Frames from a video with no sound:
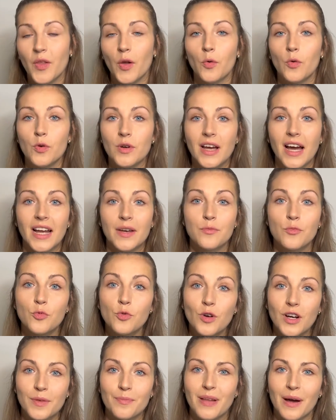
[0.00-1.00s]
oder ein
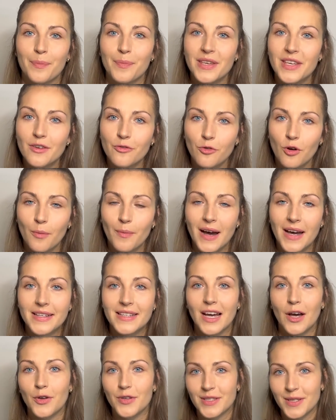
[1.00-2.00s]
Buch in Papierformat
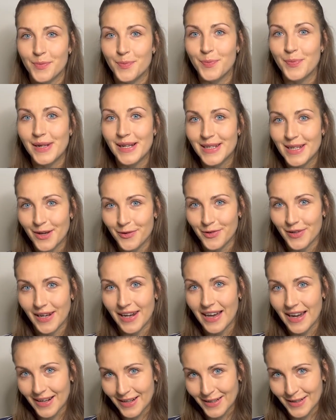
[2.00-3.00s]
aus dem Bildner
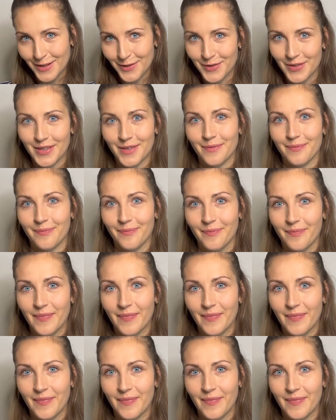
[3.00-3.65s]
Verlag gewinnen.